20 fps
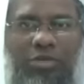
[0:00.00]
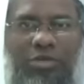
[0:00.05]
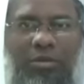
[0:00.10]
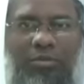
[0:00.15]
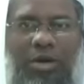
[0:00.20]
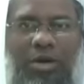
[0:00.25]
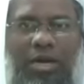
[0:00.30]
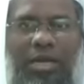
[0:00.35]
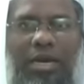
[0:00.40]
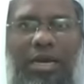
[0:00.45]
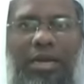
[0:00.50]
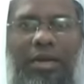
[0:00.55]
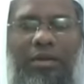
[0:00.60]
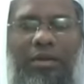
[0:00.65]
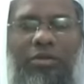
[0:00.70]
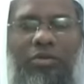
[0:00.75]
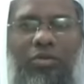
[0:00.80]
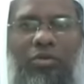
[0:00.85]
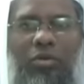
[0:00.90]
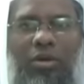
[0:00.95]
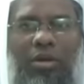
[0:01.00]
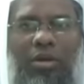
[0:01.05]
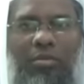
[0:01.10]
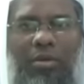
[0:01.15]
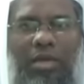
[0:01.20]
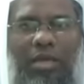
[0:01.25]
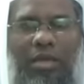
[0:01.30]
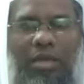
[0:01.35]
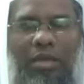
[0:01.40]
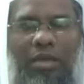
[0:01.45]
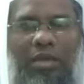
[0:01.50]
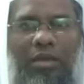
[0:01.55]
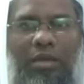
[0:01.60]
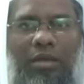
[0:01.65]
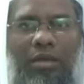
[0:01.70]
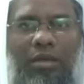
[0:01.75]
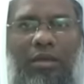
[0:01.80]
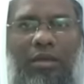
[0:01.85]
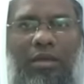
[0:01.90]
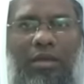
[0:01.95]
முஸ்லிம் நாடுகளை எடுத்துக்கொண்டவை
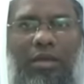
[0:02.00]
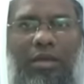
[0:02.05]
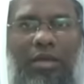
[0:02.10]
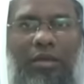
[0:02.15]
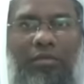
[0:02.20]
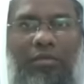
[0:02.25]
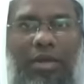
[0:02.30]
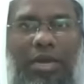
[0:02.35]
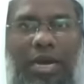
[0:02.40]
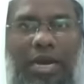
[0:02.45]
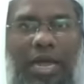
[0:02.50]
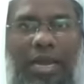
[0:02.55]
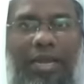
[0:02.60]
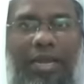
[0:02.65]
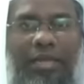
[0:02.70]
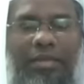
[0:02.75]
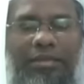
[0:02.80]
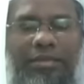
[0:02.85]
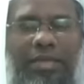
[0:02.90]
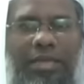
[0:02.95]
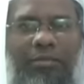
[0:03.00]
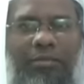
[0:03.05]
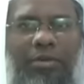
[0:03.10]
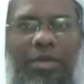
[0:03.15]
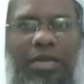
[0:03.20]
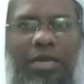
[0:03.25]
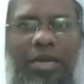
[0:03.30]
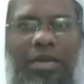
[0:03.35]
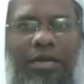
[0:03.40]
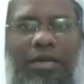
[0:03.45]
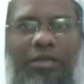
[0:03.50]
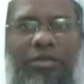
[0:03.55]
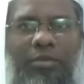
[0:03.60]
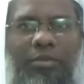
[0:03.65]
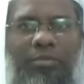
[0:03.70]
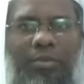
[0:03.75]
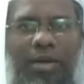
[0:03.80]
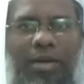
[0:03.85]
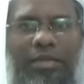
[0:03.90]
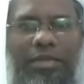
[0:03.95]
இவைகள் அனைத்தையும் நீங்கள்
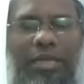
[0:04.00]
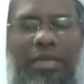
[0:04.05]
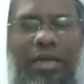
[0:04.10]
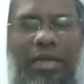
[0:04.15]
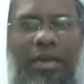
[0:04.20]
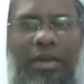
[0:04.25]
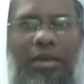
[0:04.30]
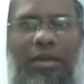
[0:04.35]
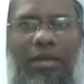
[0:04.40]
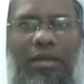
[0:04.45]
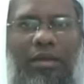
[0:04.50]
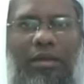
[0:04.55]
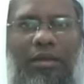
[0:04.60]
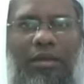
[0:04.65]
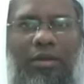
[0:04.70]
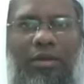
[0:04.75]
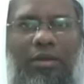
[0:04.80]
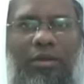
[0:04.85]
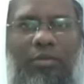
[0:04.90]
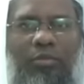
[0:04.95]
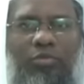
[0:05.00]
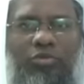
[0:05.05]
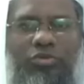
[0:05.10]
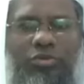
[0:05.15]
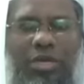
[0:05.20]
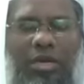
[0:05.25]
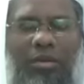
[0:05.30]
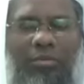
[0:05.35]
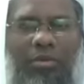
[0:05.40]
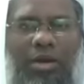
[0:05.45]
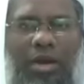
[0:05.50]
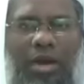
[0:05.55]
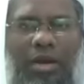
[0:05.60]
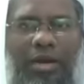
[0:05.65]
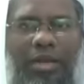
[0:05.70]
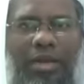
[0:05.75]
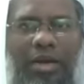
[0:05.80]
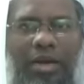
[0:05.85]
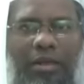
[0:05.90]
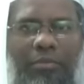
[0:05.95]
எடுத்து பார்த்தால் முஸ்லிம்
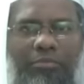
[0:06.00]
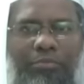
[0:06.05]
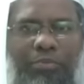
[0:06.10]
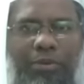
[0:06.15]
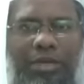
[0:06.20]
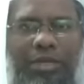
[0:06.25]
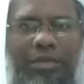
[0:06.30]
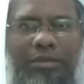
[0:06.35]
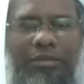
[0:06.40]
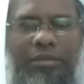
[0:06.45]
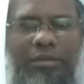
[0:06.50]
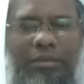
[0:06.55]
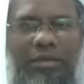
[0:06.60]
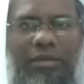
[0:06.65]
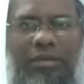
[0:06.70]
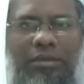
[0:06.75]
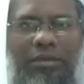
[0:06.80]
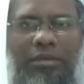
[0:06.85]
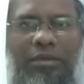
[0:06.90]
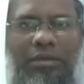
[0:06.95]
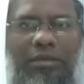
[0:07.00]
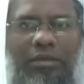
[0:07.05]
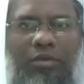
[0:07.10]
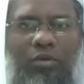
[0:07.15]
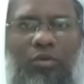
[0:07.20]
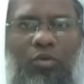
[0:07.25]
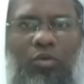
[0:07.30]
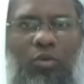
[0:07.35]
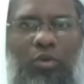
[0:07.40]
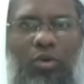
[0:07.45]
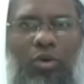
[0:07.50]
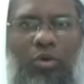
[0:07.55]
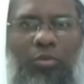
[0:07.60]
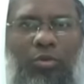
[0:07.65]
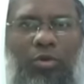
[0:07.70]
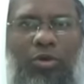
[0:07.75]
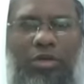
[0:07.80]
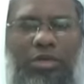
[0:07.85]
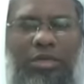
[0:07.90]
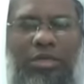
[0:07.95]
நாடுகளை பிரித்து கூறு
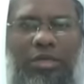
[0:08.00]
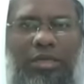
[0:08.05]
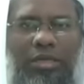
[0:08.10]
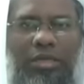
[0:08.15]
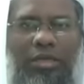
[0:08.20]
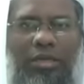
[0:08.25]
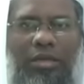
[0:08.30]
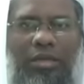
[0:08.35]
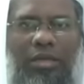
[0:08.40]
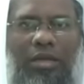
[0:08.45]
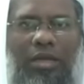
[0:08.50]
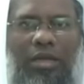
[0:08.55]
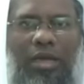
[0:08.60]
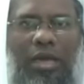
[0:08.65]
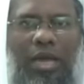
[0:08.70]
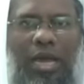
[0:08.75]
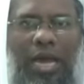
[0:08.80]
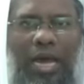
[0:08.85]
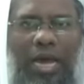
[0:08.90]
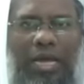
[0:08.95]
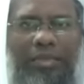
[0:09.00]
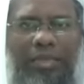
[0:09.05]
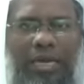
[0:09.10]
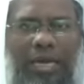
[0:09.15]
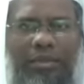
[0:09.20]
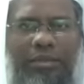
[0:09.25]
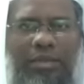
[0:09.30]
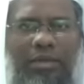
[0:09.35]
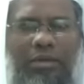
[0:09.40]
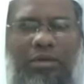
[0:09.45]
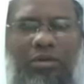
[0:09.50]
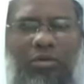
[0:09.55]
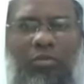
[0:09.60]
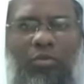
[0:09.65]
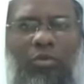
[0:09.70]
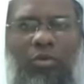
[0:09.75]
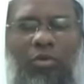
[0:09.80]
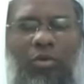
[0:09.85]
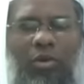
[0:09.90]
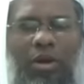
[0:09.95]
போட்டு அது
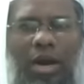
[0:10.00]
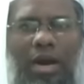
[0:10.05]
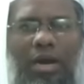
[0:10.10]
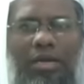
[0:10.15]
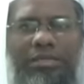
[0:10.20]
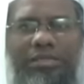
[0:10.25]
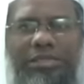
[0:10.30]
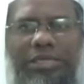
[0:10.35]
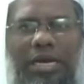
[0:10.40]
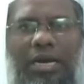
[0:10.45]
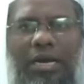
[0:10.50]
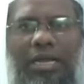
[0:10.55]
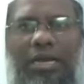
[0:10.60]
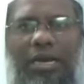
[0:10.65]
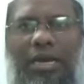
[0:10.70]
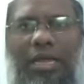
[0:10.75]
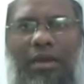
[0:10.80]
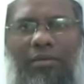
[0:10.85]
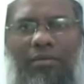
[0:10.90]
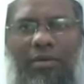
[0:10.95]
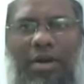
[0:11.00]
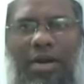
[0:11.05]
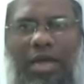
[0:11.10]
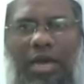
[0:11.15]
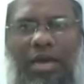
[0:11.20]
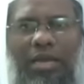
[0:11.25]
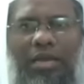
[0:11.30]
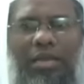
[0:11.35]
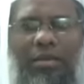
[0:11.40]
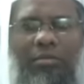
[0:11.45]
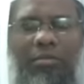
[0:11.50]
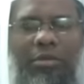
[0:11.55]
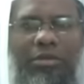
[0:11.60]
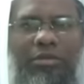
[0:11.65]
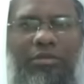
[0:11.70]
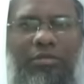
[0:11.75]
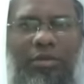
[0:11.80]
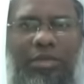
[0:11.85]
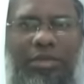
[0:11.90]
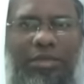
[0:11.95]
அதற்கும் ஒவ்வொரு ஆட்சியாளர்களை அவர்களாக
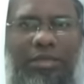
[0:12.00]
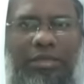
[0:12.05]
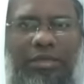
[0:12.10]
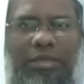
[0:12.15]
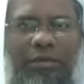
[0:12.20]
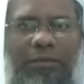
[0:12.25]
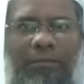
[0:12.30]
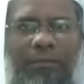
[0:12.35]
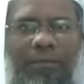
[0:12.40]
நியமித்து வைத்து